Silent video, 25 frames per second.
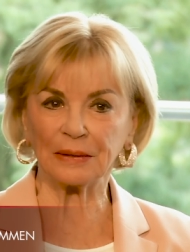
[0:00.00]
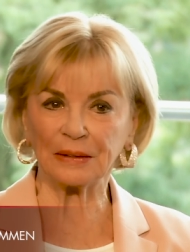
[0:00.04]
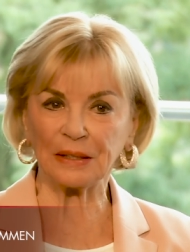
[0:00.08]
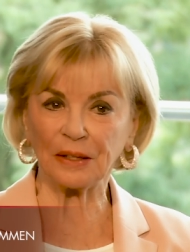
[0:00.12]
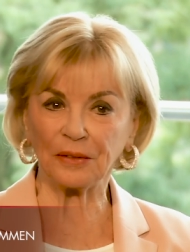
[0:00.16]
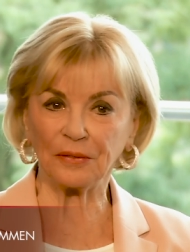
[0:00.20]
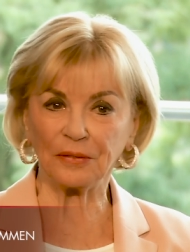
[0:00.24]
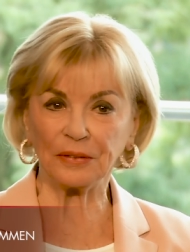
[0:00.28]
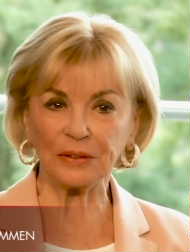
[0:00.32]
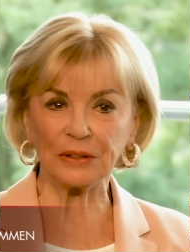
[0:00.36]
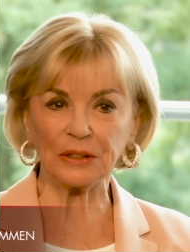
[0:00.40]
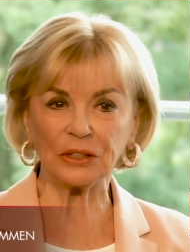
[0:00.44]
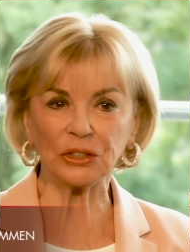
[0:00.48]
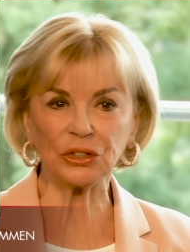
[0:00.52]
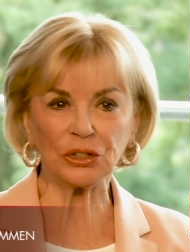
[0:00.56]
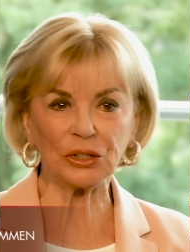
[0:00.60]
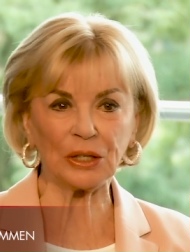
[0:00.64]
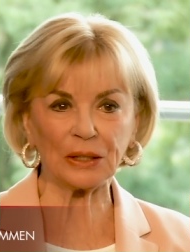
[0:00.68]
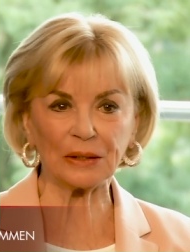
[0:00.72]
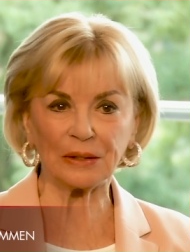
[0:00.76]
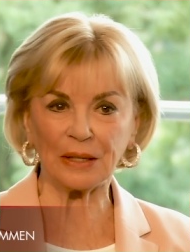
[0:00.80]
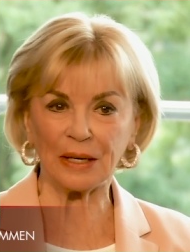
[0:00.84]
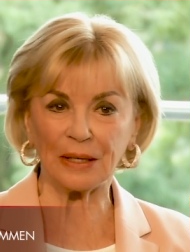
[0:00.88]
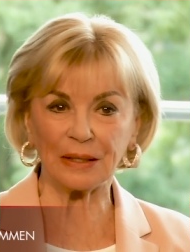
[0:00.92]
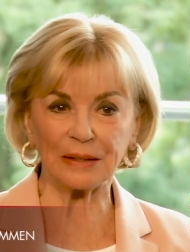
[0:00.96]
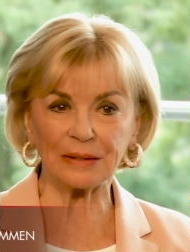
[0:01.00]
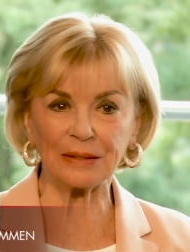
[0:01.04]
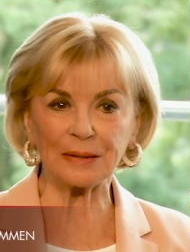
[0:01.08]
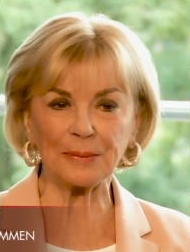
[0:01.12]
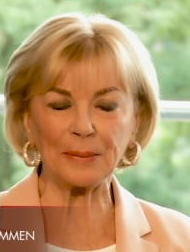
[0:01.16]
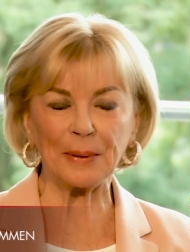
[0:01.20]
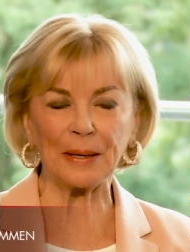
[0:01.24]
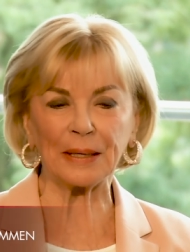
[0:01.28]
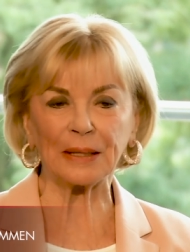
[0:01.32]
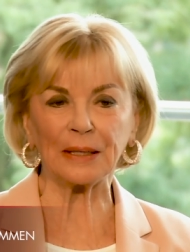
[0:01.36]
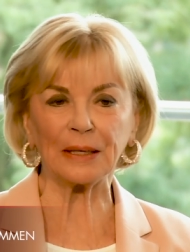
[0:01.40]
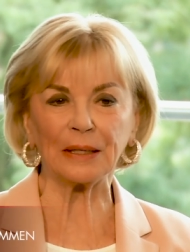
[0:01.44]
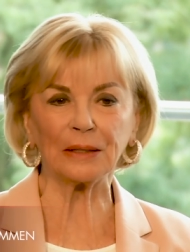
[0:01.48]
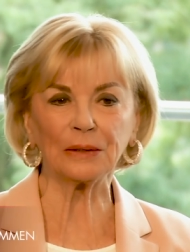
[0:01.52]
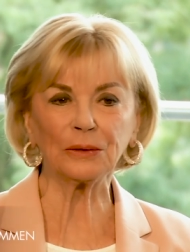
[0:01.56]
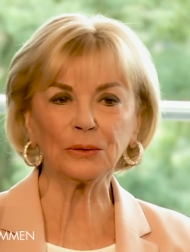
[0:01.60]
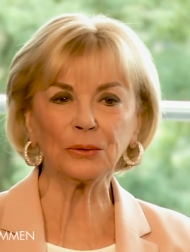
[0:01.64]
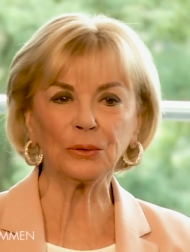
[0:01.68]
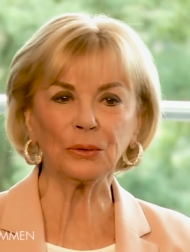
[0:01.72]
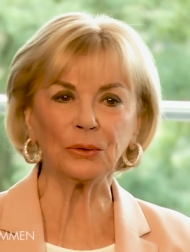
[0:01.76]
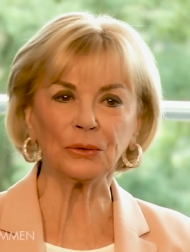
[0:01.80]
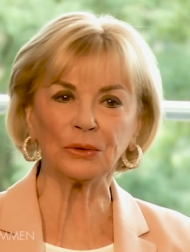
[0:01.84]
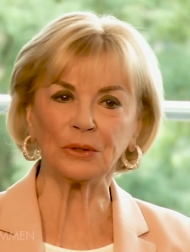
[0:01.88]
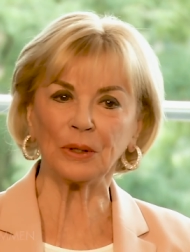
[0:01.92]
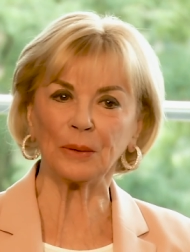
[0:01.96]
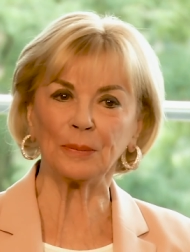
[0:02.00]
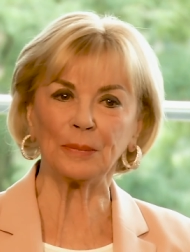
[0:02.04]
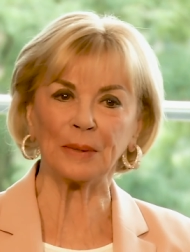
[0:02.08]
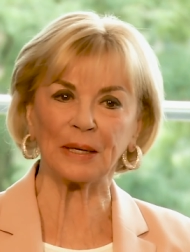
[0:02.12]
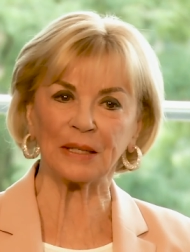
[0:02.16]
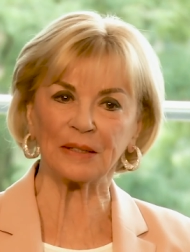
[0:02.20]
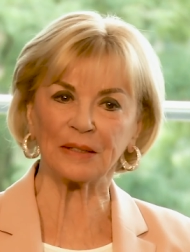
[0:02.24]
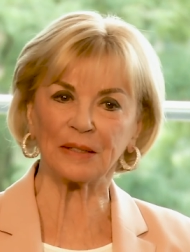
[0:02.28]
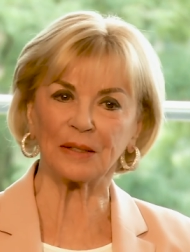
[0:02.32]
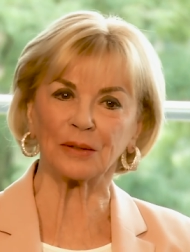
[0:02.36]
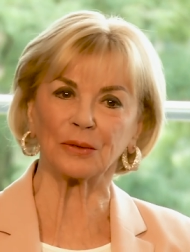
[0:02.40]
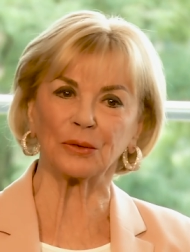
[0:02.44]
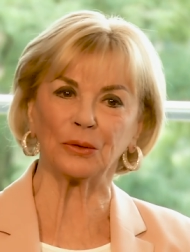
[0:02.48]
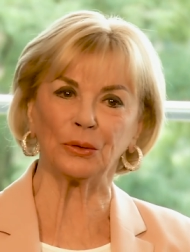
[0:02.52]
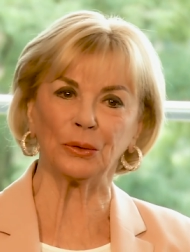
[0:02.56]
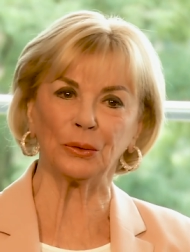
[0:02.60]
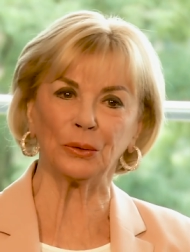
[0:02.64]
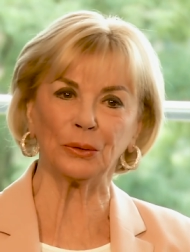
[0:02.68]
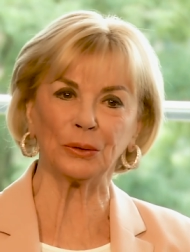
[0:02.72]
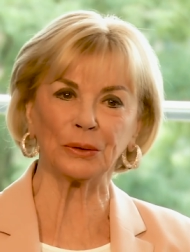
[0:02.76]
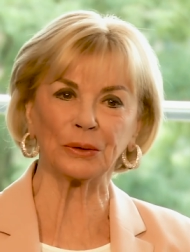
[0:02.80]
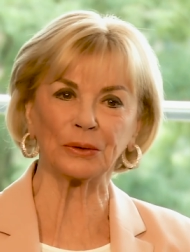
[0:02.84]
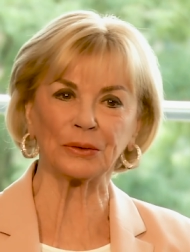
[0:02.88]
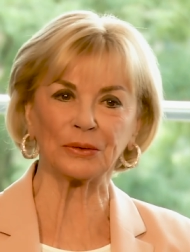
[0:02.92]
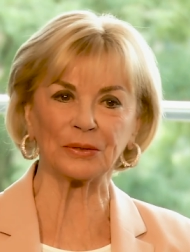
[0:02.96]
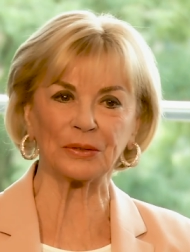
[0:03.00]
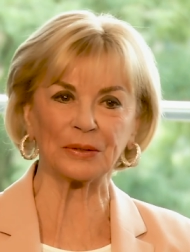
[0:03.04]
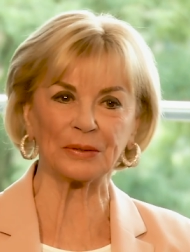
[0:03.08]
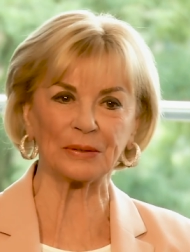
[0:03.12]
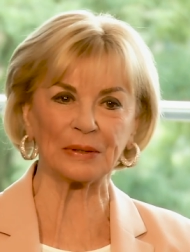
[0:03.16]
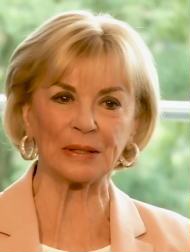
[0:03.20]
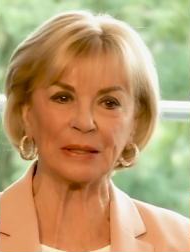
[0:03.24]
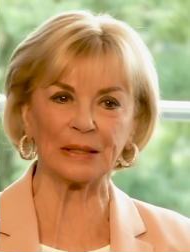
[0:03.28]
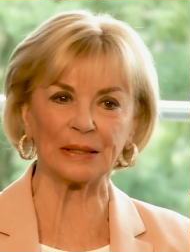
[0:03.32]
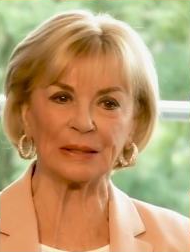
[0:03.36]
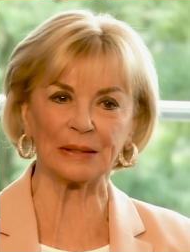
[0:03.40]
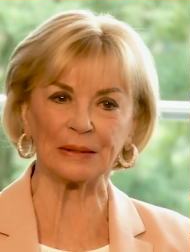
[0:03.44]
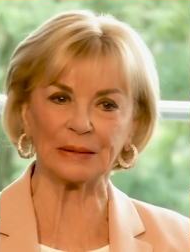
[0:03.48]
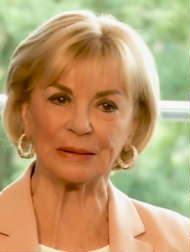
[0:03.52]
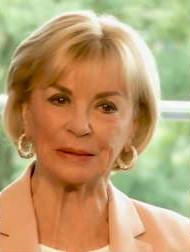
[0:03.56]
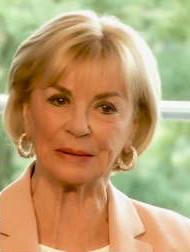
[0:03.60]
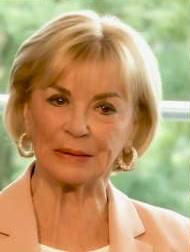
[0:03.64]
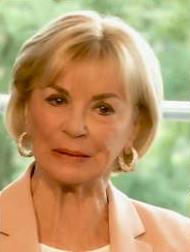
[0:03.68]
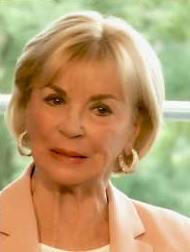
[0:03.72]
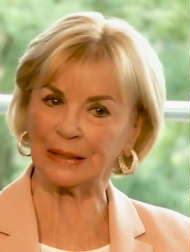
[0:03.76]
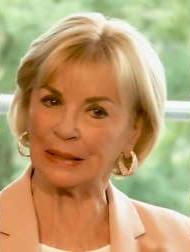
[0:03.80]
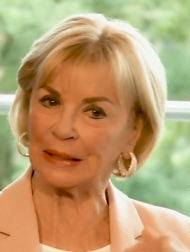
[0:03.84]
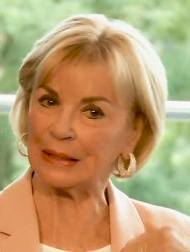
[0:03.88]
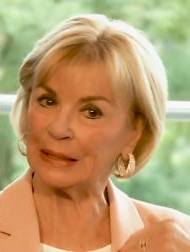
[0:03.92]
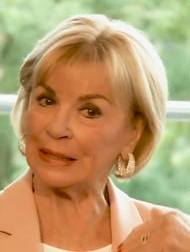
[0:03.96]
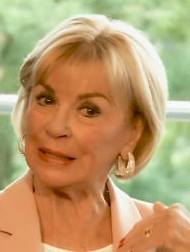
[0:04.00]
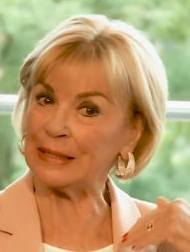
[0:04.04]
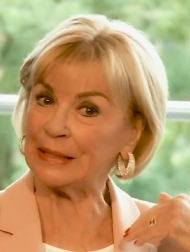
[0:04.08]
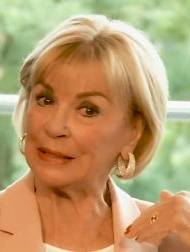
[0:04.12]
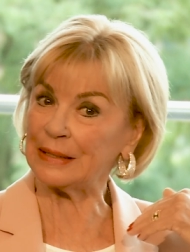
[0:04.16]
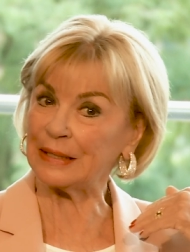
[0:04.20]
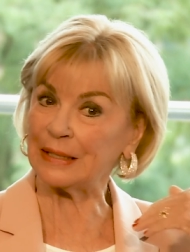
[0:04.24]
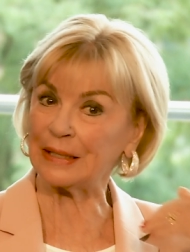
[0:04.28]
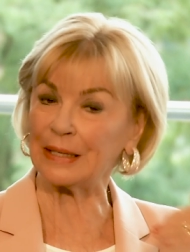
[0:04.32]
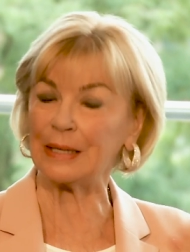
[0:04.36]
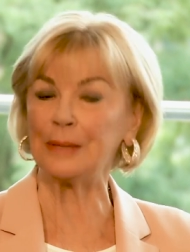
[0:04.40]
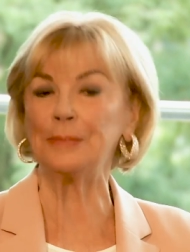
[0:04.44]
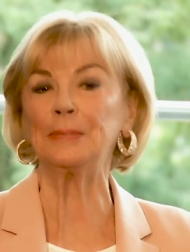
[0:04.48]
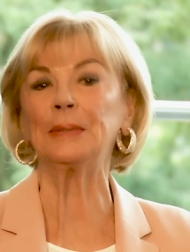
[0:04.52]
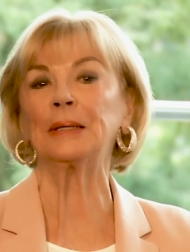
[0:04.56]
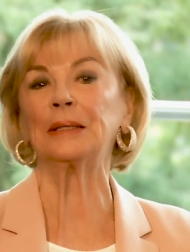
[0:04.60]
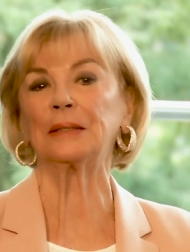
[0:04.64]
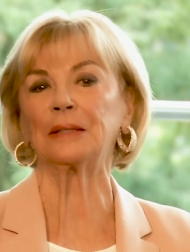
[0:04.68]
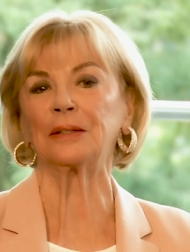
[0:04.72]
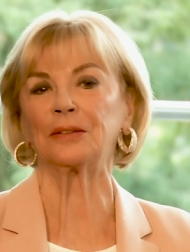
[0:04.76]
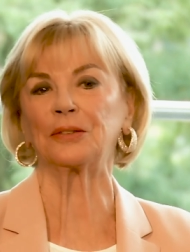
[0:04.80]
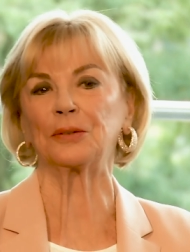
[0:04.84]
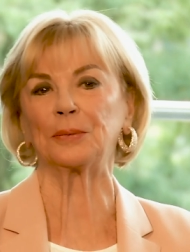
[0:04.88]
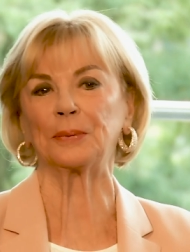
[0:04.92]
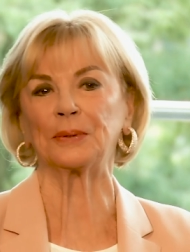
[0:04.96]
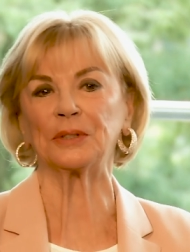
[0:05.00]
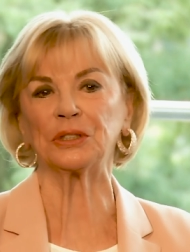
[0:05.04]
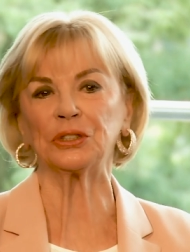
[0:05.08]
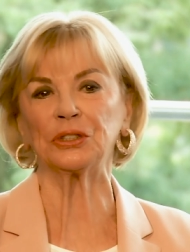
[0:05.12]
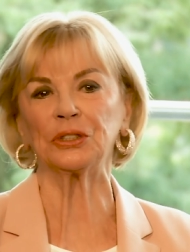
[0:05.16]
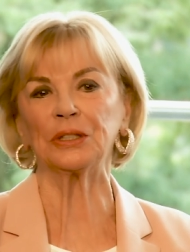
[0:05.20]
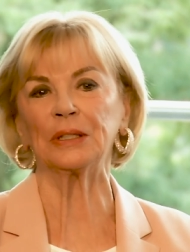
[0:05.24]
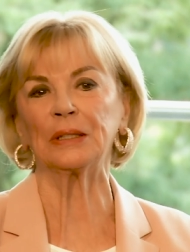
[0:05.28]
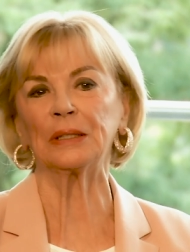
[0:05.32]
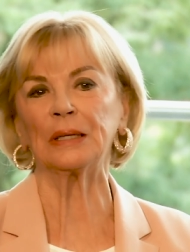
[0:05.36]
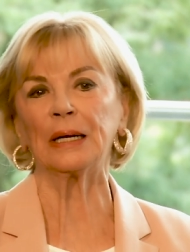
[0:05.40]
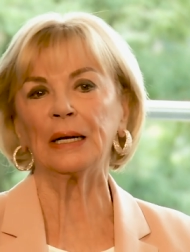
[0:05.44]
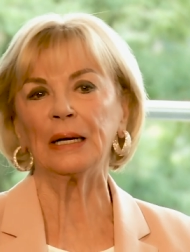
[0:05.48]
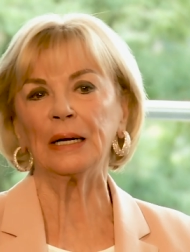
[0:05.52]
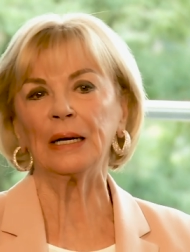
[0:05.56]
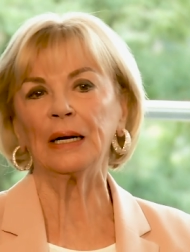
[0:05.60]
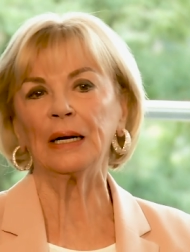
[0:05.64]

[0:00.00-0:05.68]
äh, der findet statt alle zwei Jahre und der Meisterkurs äh, liegt immer dazwischen.